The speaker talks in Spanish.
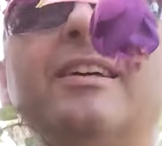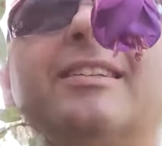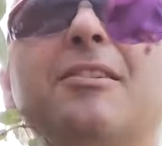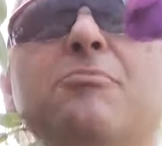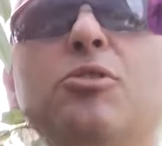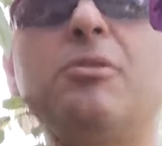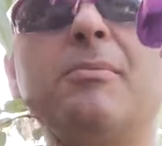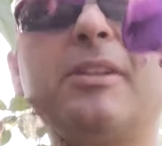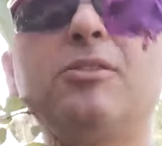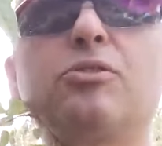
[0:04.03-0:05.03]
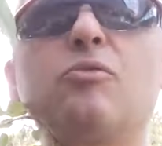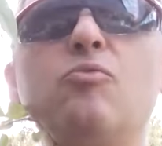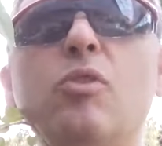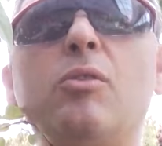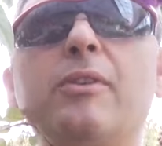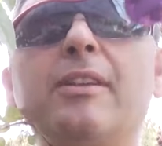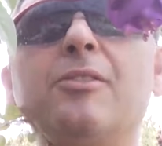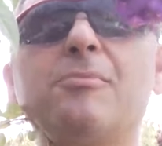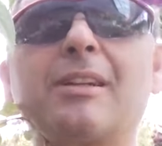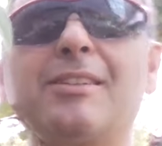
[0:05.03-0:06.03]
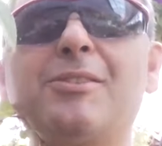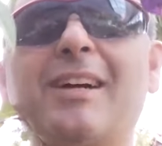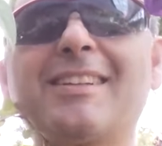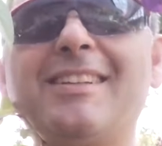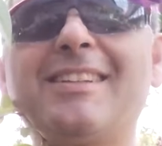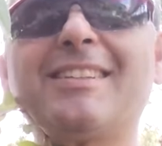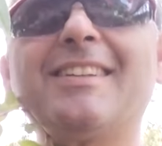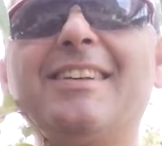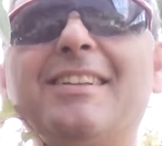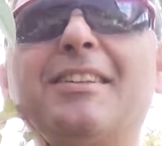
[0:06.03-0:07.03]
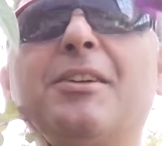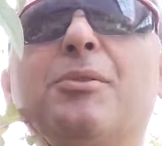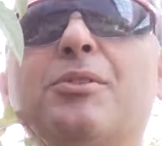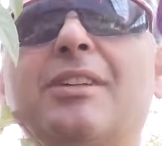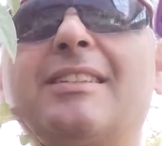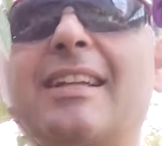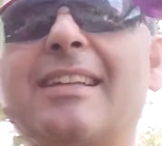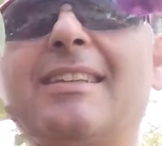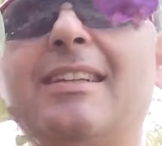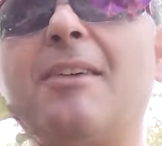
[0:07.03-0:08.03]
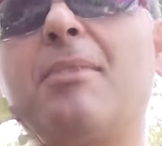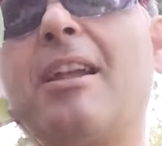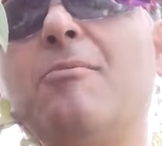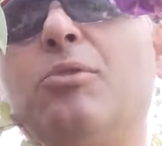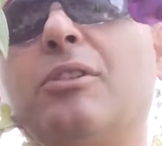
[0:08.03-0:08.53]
Sean muy bienvenidos a un nuevo video de Marcelo Jardines, desde Buenos Aires, Argentina, para el mundo.